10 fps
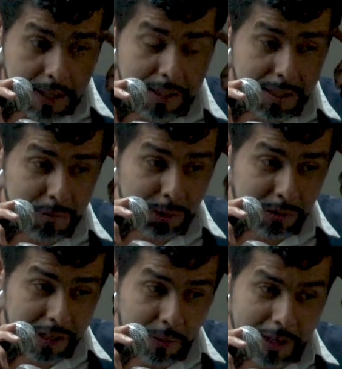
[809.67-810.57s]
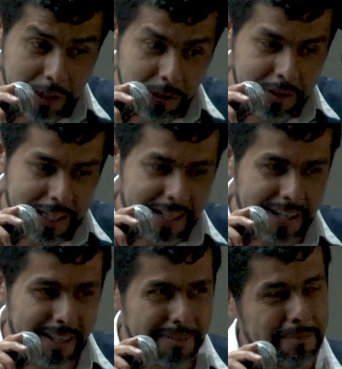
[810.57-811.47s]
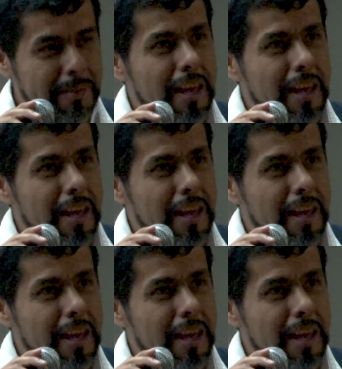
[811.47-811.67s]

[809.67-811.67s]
hicimos un recuento de que